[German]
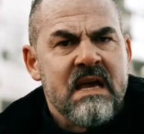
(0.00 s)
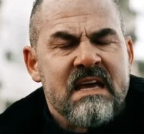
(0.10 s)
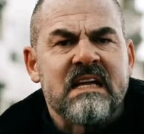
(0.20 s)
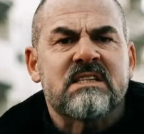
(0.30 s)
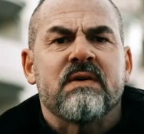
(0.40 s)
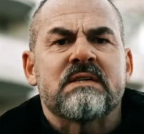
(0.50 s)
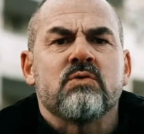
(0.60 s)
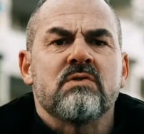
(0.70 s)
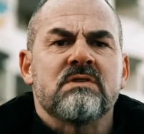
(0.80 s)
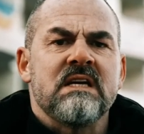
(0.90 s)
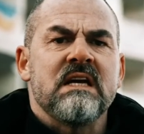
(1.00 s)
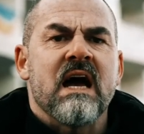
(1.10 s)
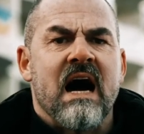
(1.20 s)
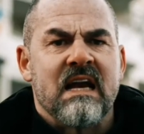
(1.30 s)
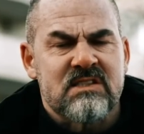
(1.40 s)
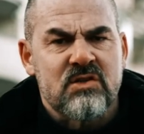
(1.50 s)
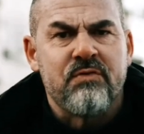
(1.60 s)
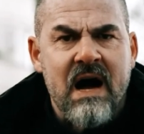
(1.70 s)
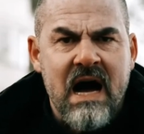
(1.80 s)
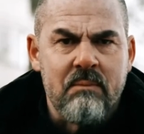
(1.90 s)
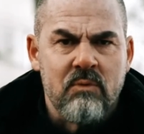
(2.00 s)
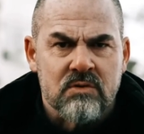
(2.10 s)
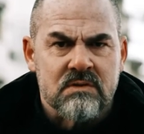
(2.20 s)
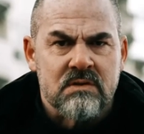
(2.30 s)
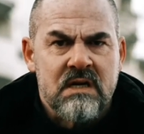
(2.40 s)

Jetzt versuchen sie, alles zu verharmlosen.